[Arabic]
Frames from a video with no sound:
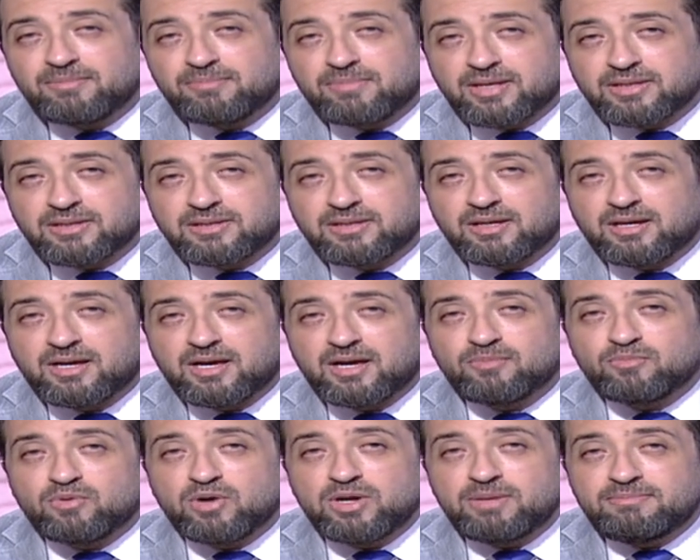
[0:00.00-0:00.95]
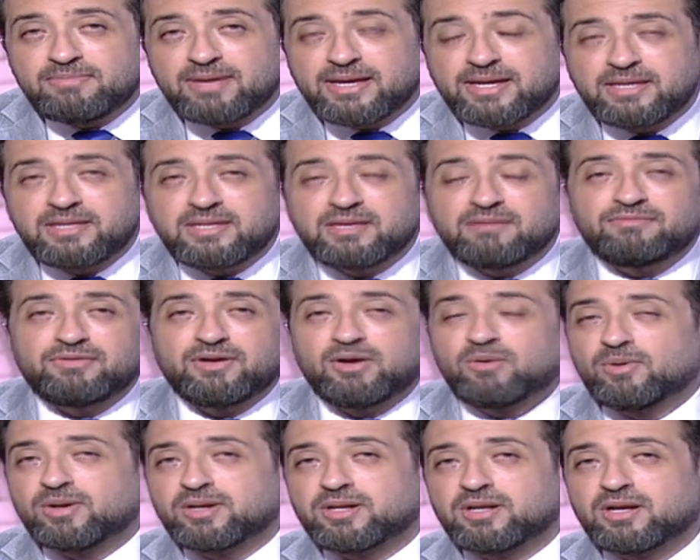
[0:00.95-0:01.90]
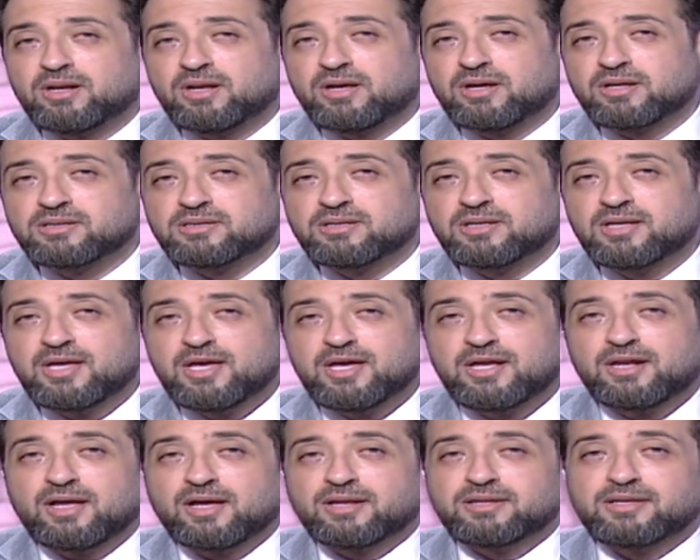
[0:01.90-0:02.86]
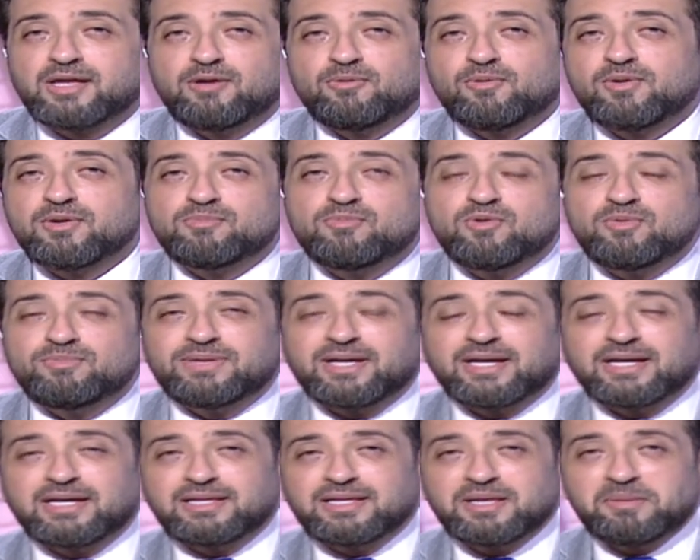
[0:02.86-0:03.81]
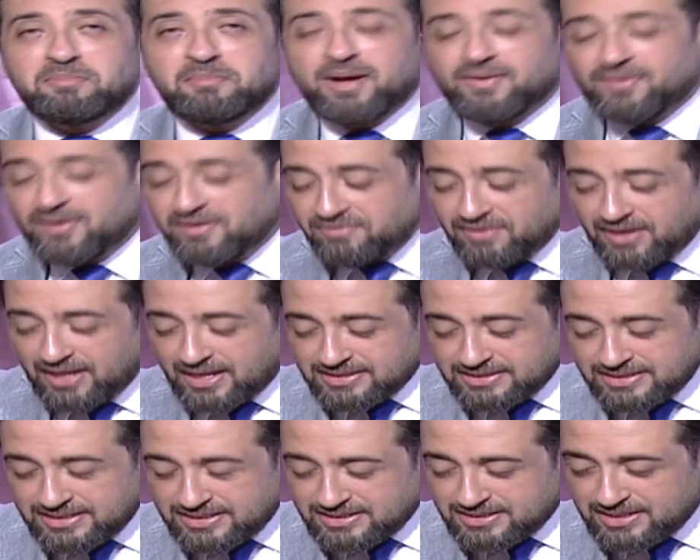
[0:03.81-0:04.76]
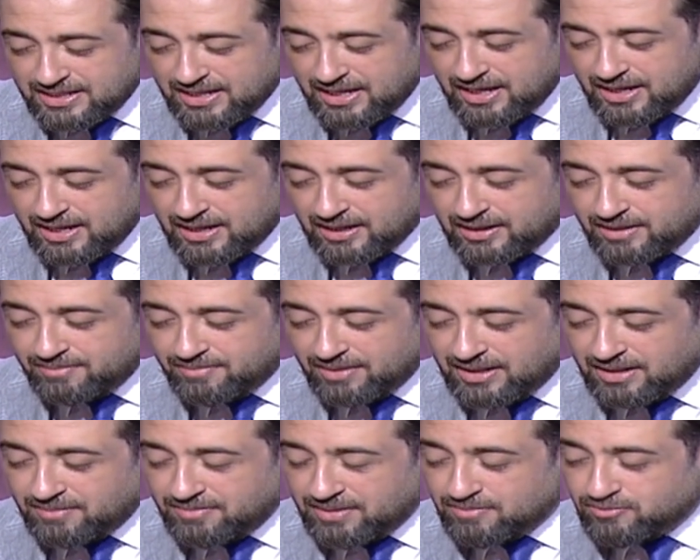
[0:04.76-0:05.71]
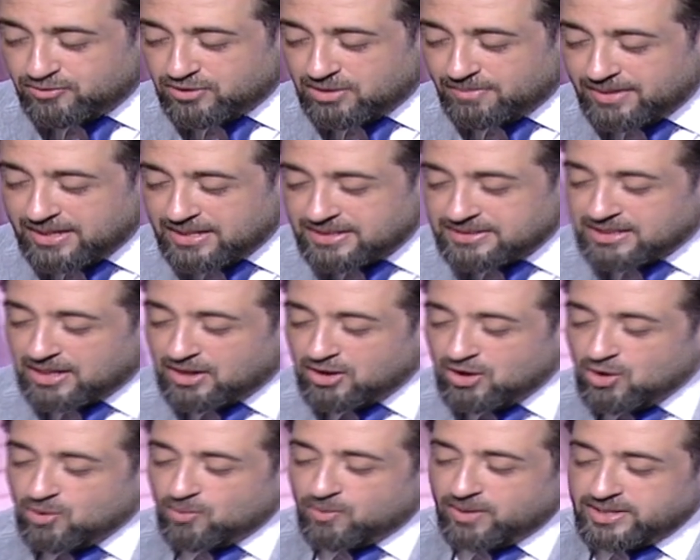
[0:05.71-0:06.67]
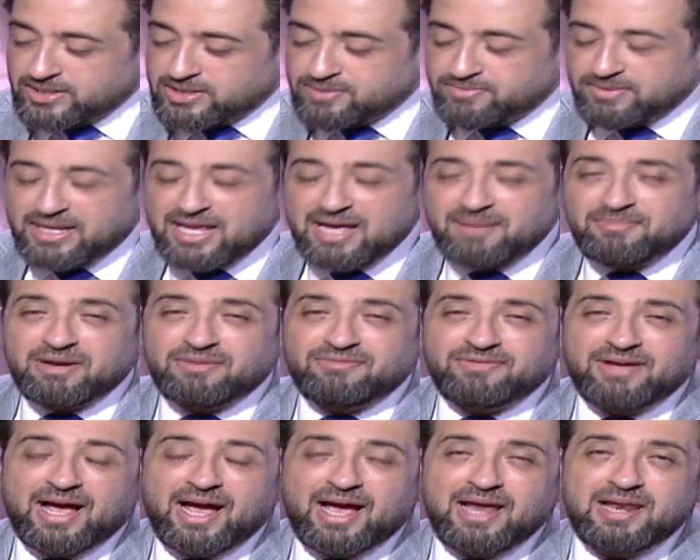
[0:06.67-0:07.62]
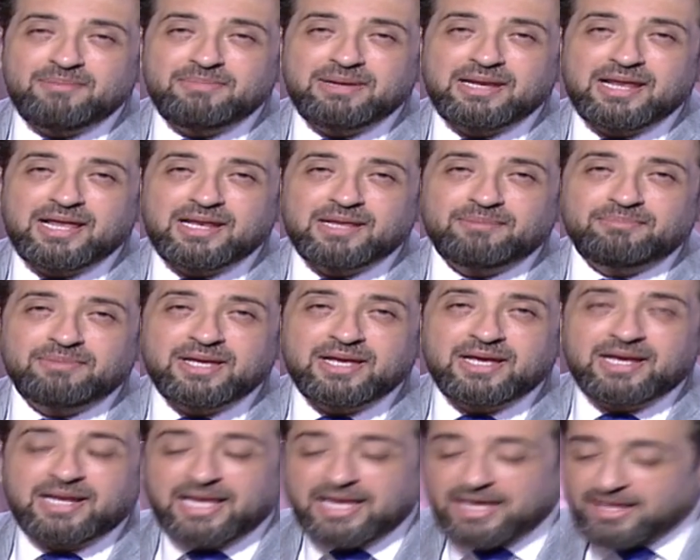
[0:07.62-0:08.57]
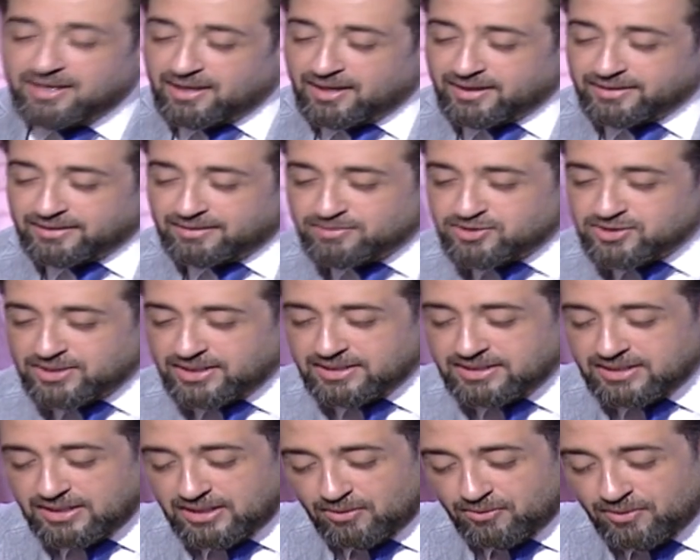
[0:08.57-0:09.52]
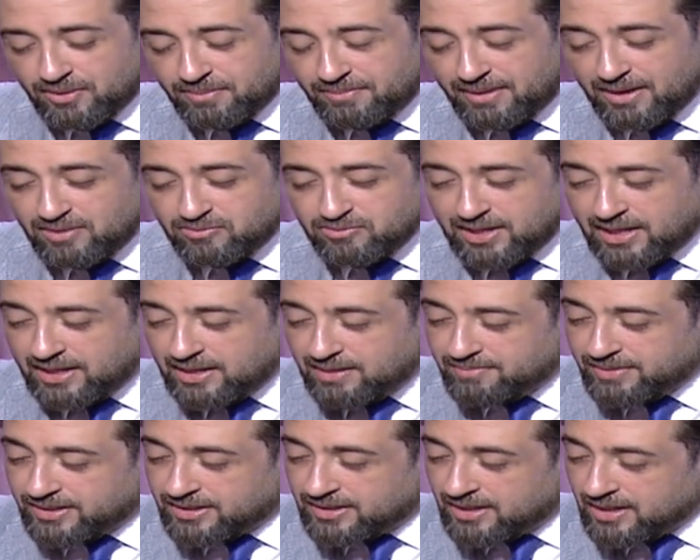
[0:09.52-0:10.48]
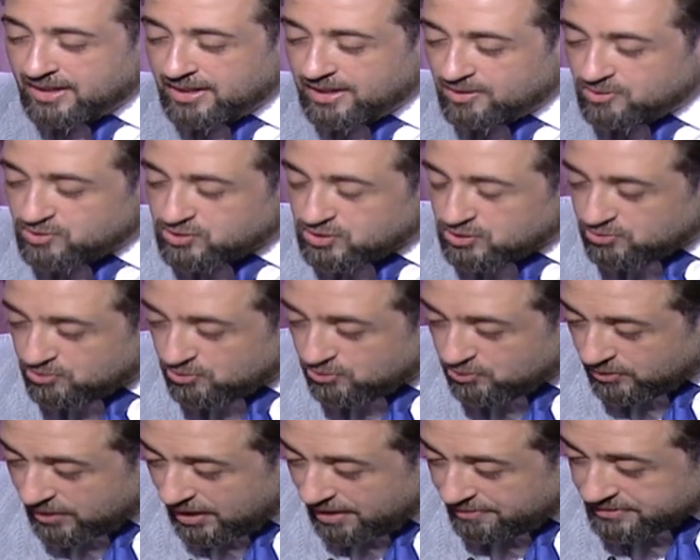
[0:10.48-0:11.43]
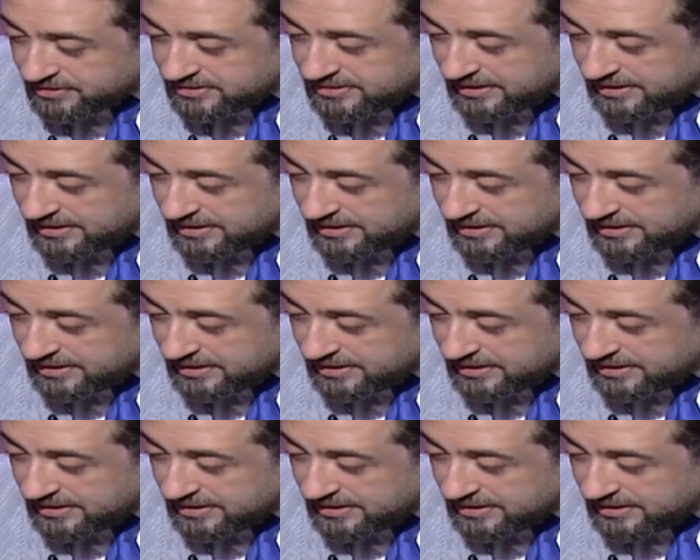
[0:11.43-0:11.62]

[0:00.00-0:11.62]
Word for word: منطقه مهمه جدا في حوارنا النهارده النهارده حوار ممتع جدا مع ضيفي العزيز القيمه العلميه المتميزه واسم لامع في عالم الالم الحقيقه النهارده بيسعدني الحوار معه دائما الاستاذ الدكتور عمرو